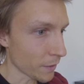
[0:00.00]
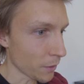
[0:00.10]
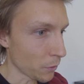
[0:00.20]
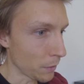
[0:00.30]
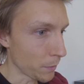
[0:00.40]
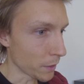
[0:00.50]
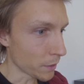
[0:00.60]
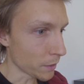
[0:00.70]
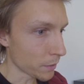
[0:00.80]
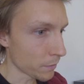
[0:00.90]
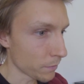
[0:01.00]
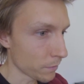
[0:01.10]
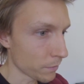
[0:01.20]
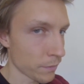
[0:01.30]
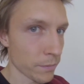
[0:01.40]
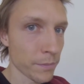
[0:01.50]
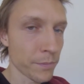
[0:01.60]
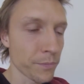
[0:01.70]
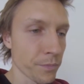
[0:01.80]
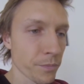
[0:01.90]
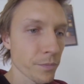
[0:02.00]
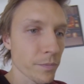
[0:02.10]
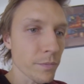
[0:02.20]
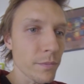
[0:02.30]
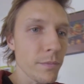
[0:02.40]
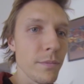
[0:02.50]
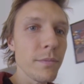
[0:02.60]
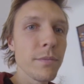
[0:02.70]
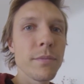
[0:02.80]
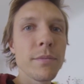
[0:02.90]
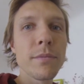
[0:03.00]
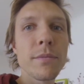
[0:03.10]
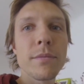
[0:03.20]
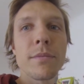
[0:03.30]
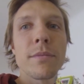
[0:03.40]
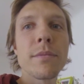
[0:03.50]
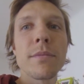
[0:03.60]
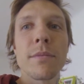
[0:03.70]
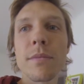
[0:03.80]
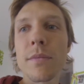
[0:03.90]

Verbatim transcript: Online-Banking. Mhm. Okay, das ist jetzt die ganz normale Fragen.